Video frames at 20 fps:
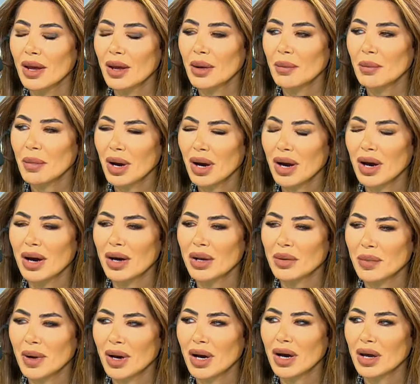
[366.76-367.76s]
بغار
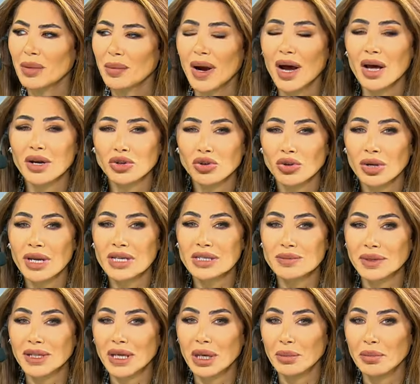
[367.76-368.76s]
بغار بغار انه الناس
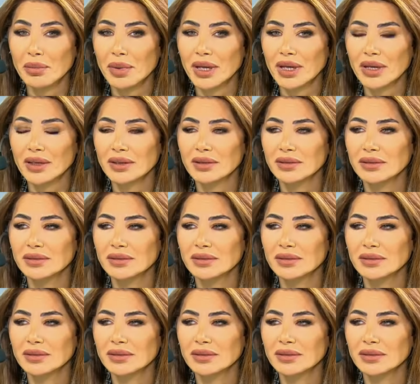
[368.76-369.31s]
بتحبك